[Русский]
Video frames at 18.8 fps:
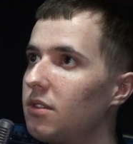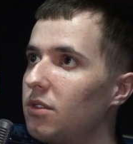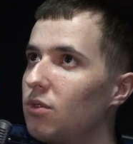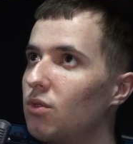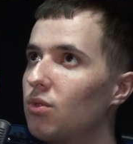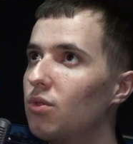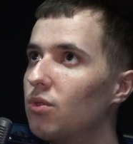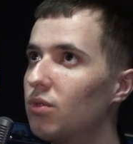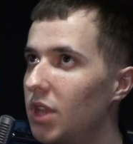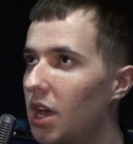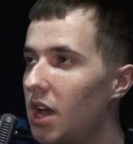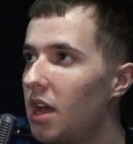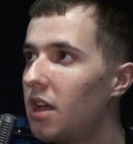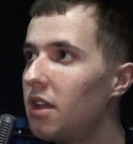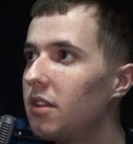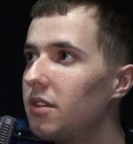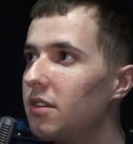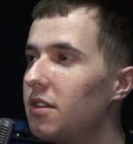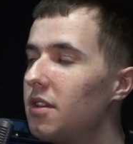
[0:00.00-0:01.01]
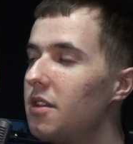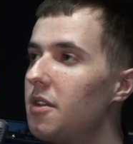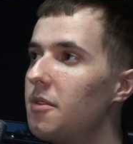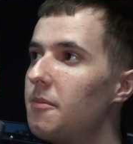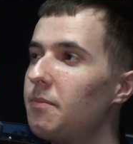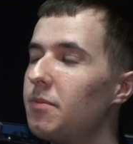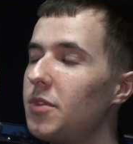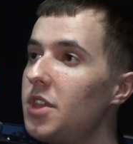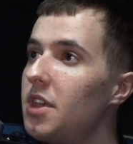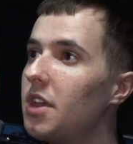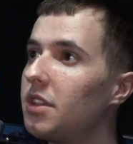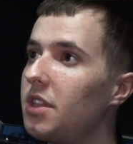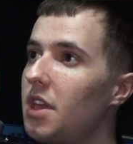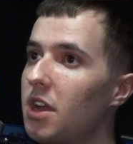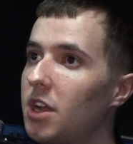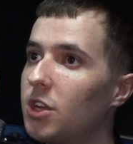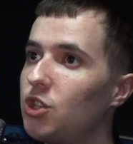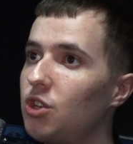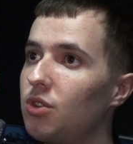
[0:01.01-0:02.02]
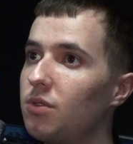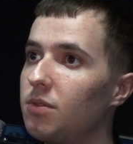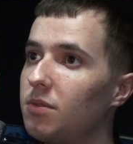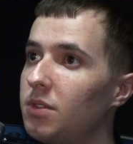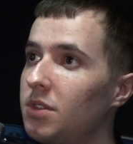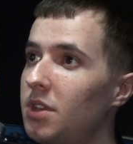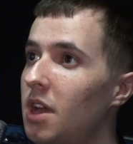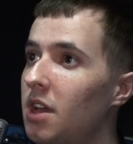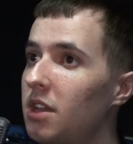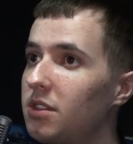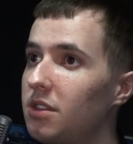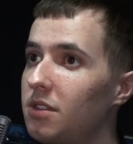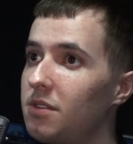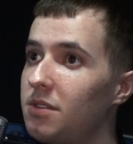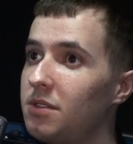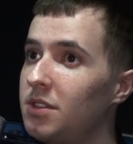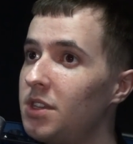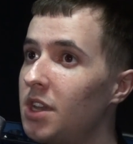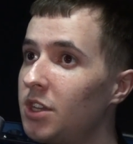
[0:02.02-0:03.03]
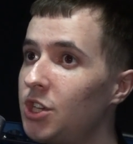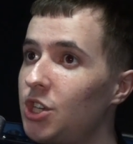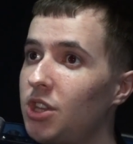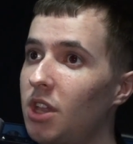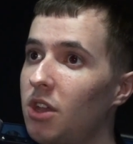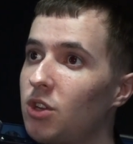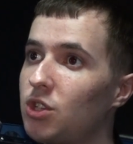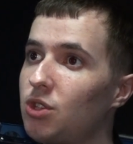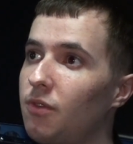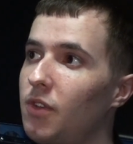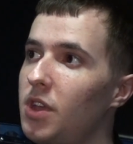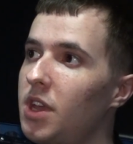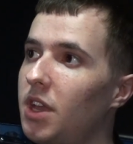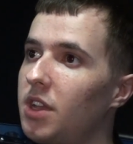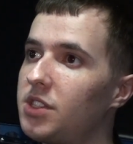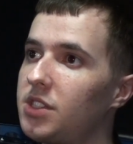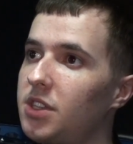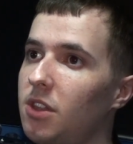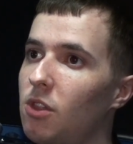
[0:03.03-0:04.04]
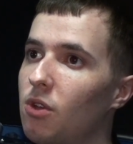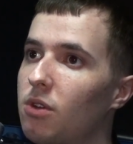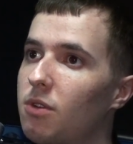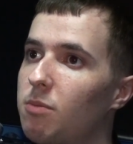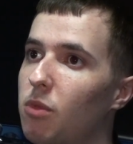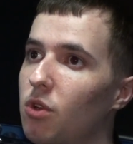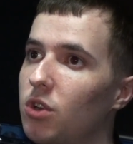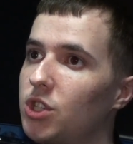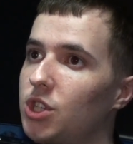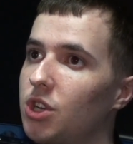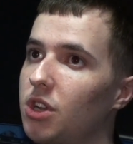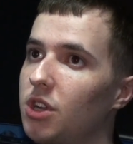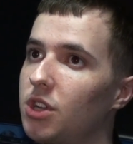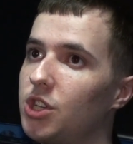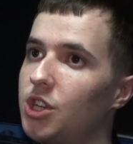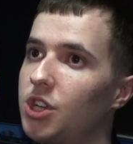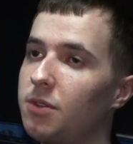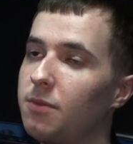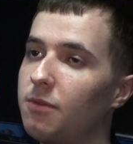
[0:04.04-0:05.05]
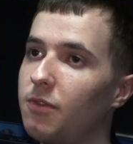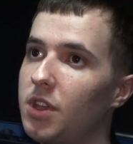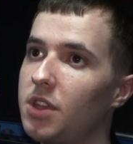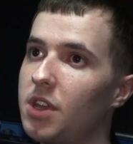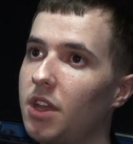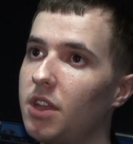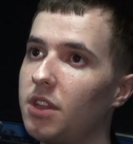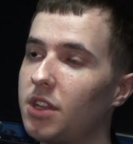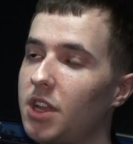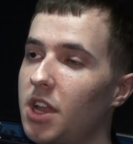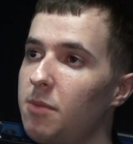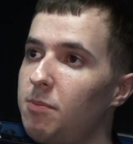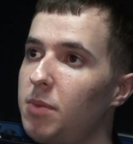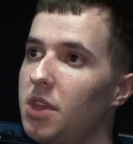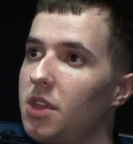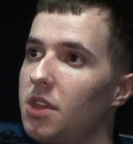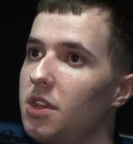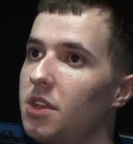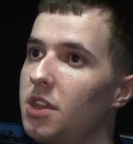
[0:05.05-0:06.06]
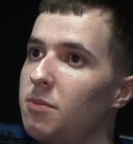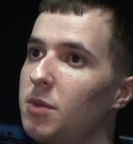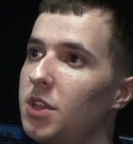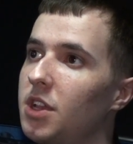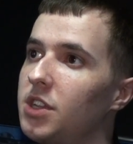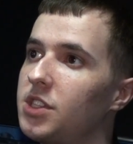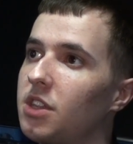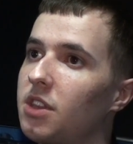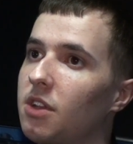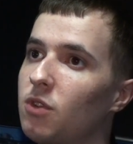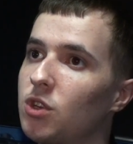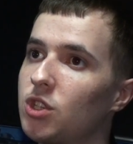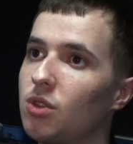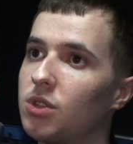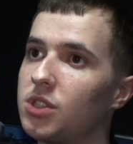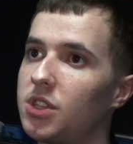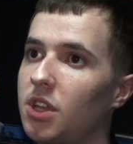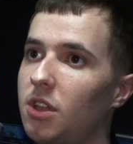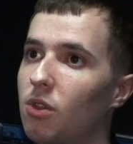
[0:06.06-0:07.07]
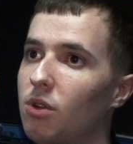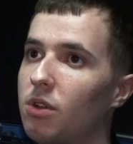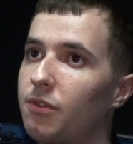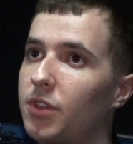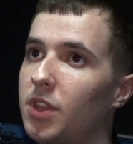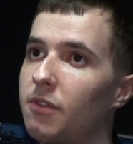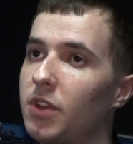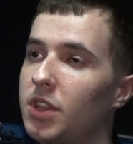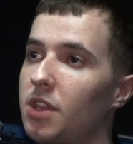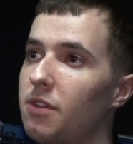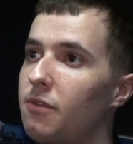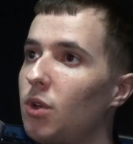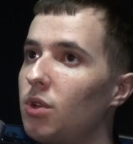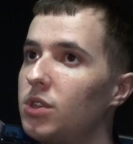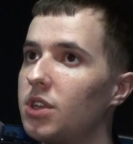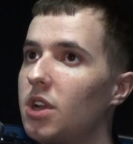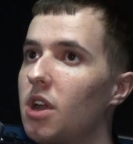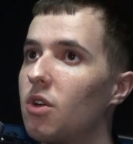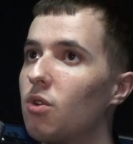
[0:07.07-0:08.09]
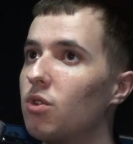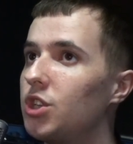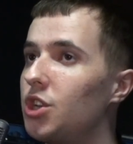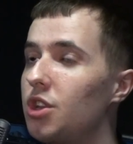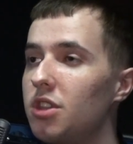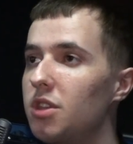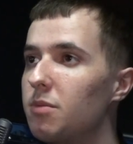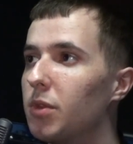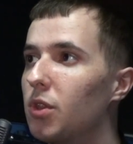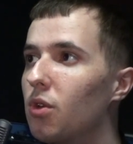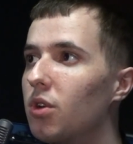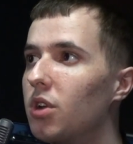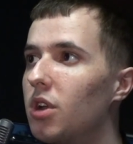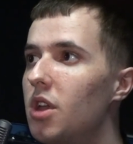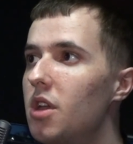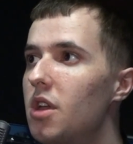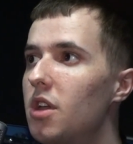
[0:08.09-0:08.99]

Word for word: ну да. Нет, я хочу, я, я считаю, что выиграет стрелок больше, чем выиграет Хэппи, именно из-за того, что стрелок в ТВТ вроде как очень неплох.